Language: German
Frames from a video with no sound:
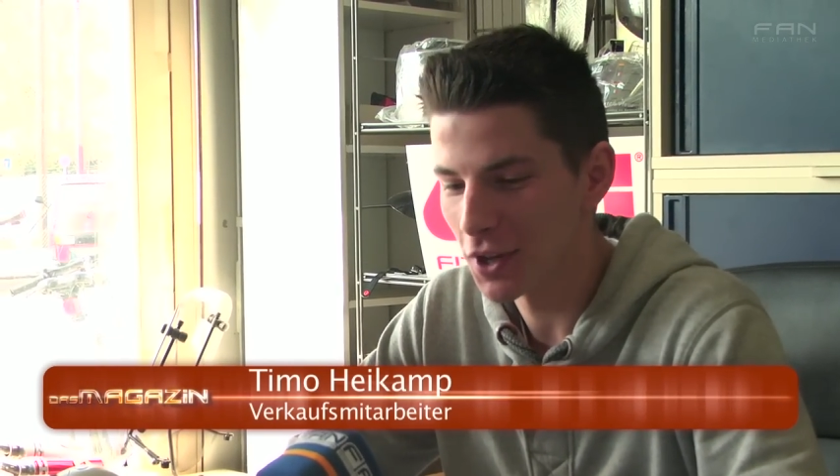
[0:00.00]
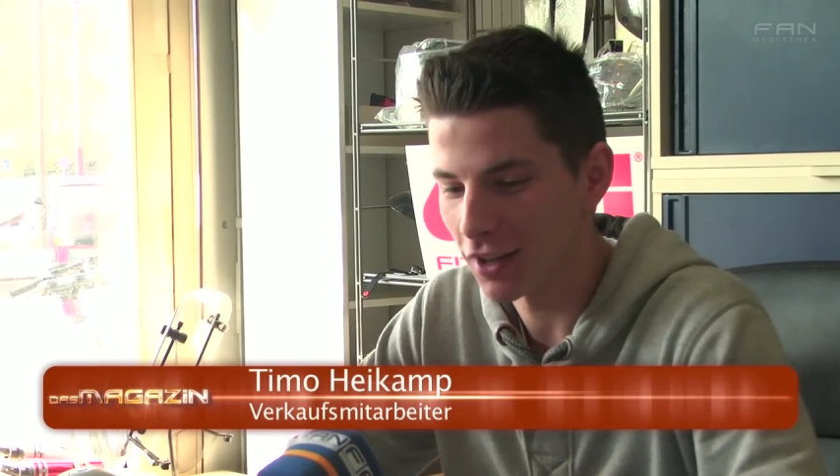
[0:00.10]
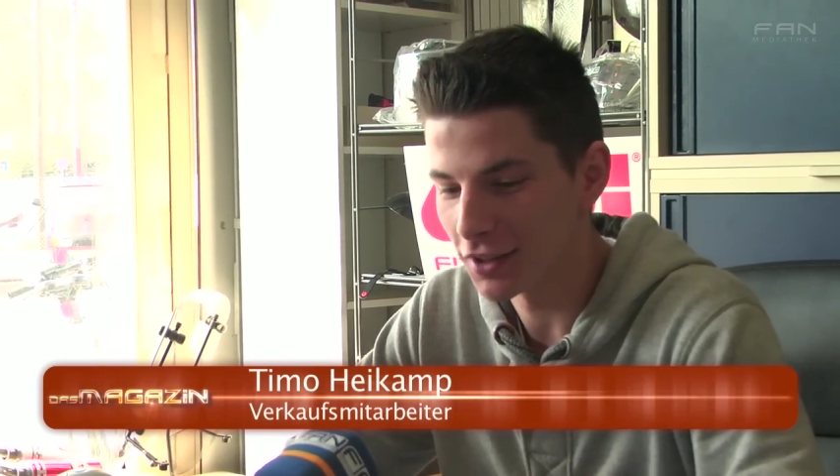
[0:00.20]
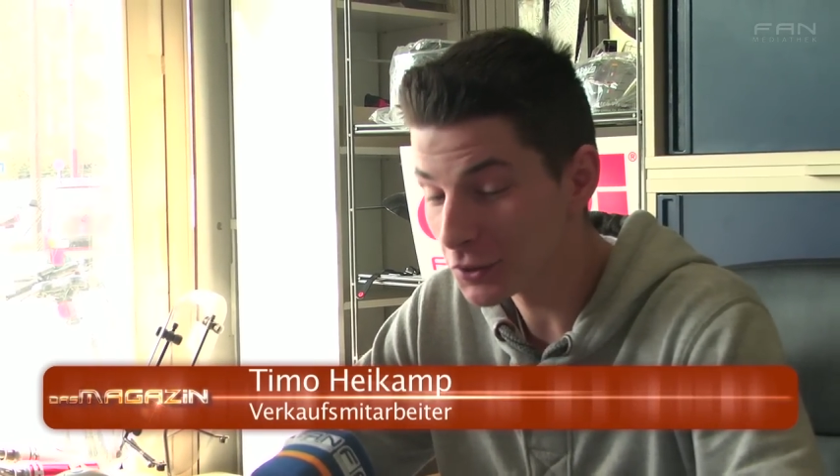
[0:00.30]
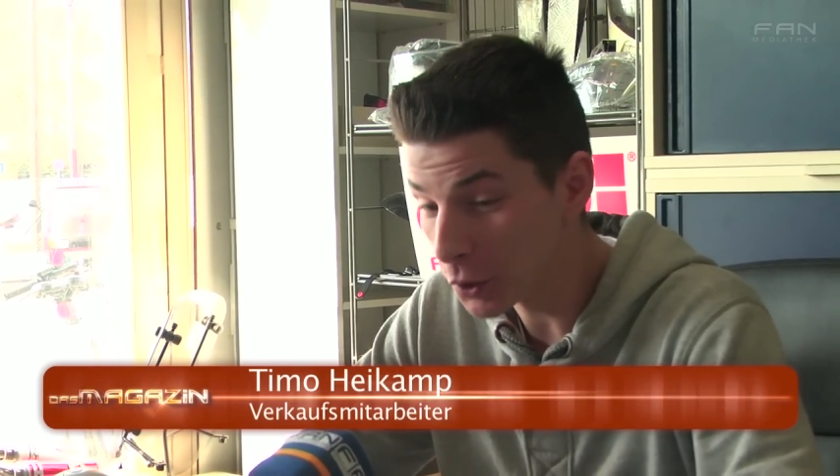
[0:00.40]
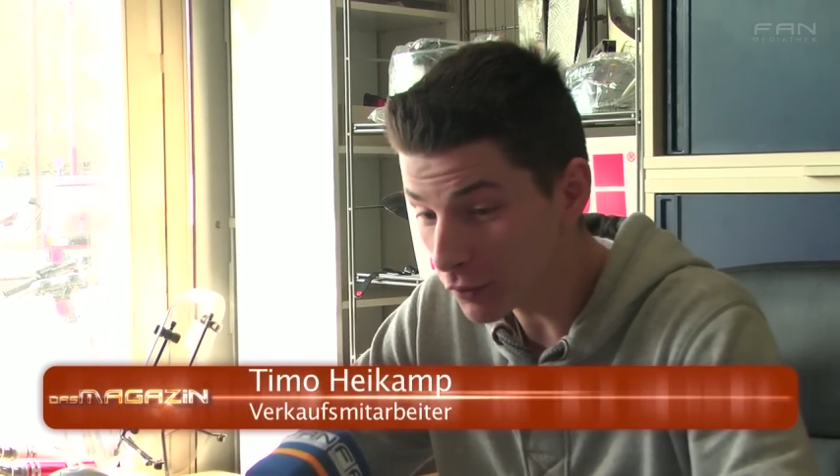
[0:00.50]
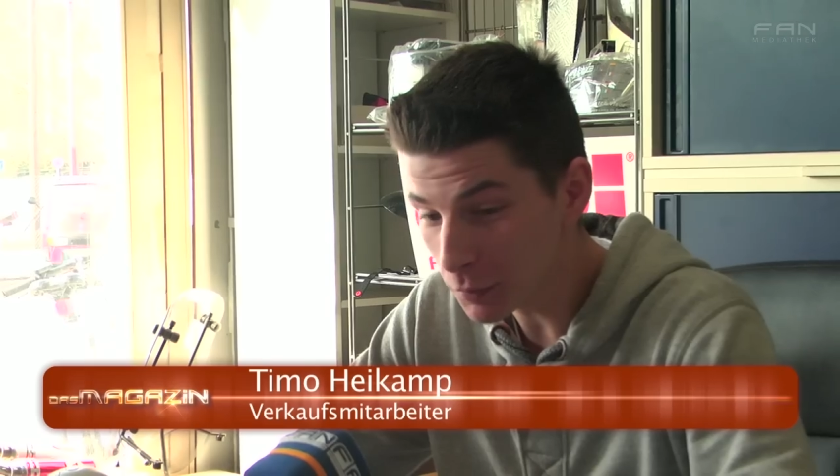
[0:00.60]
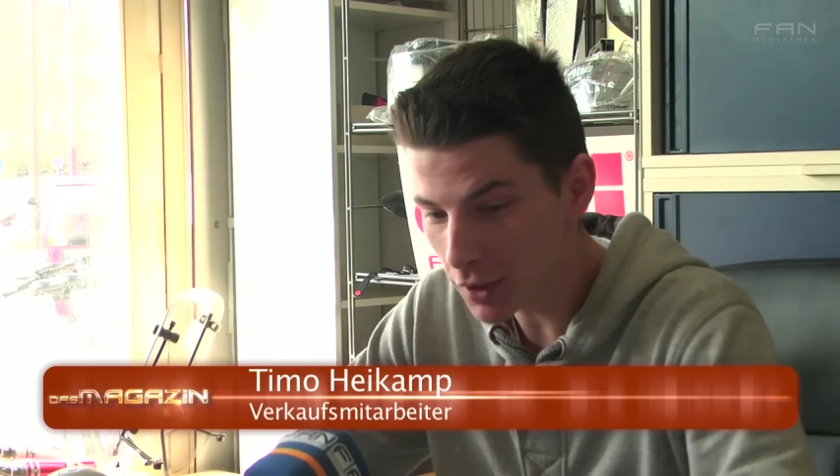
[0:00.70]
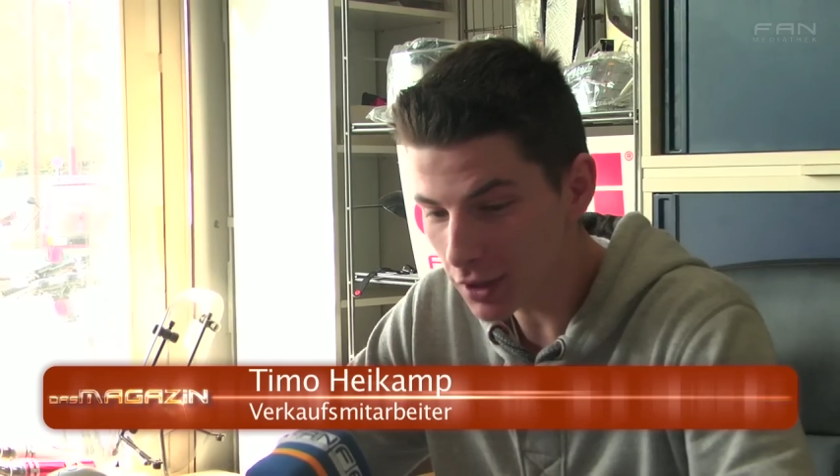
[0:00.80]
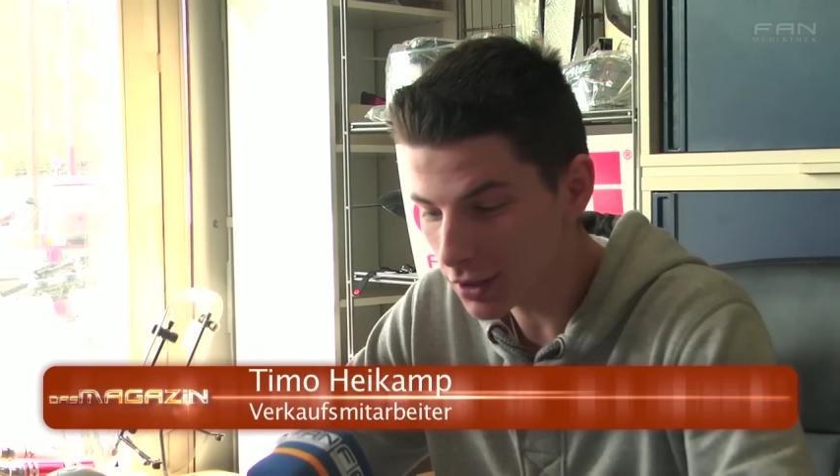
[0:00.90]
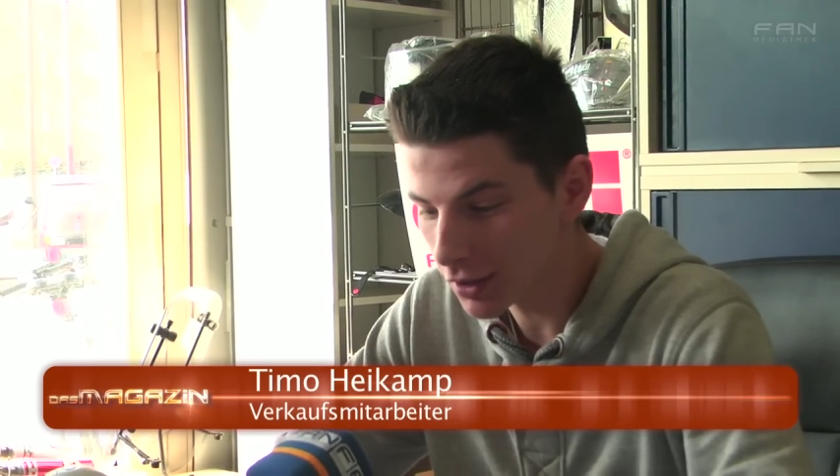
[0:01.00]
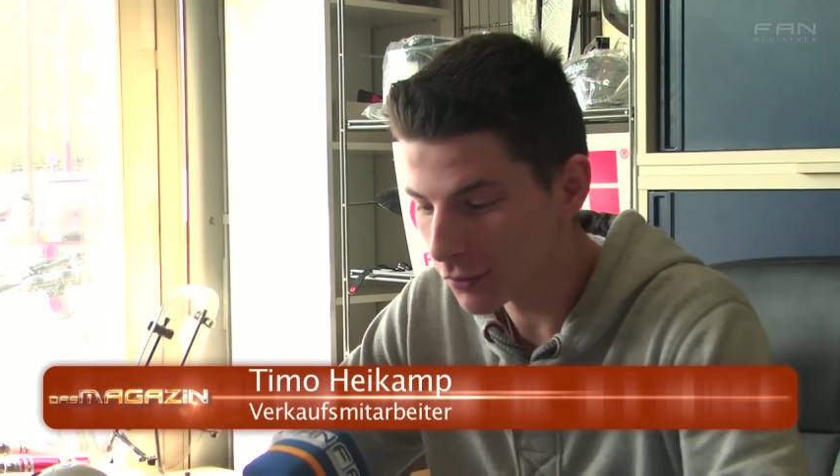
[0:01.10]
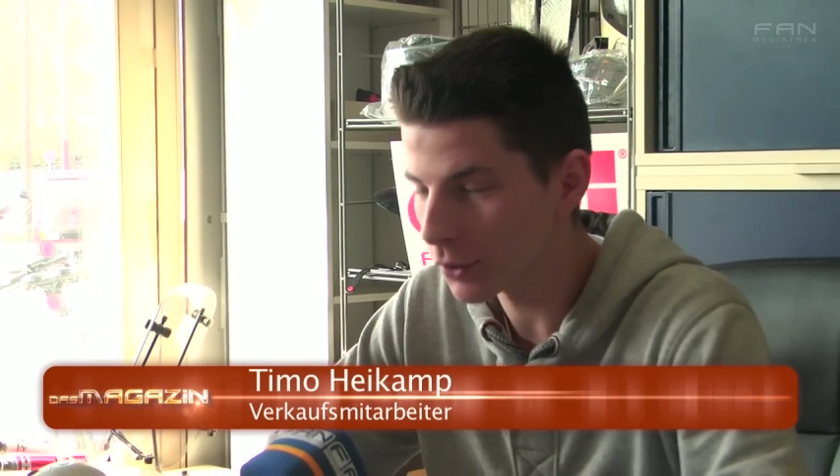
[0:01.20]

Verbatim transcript: ja, ist neu für mich.